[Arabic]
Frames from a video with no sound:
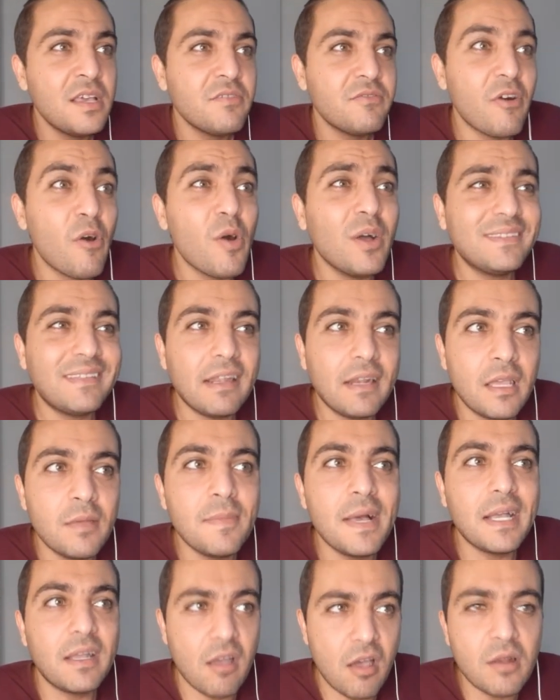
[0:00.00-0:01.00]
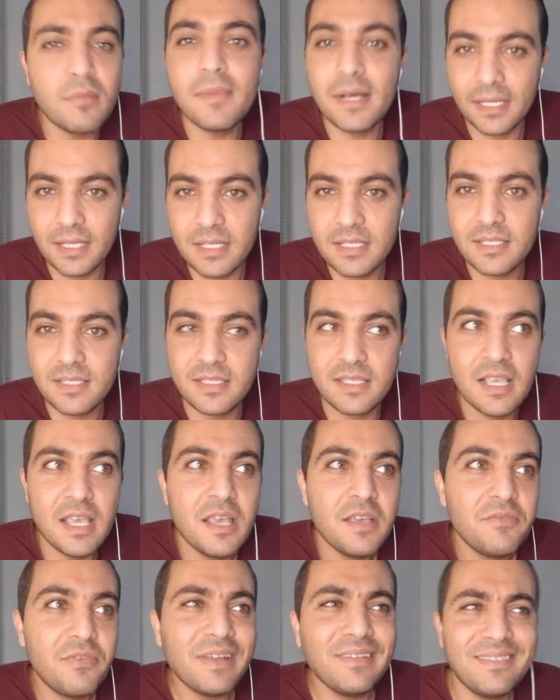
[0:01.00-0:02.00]
فهو ترجمها كارما قص
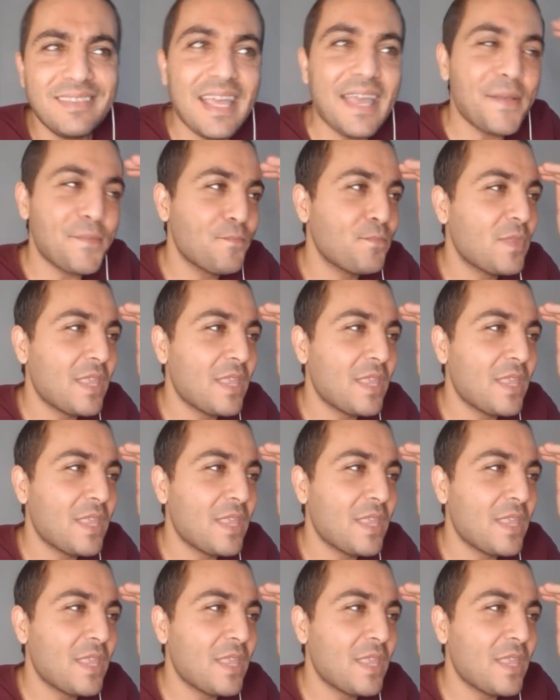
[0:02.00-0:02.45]
فانت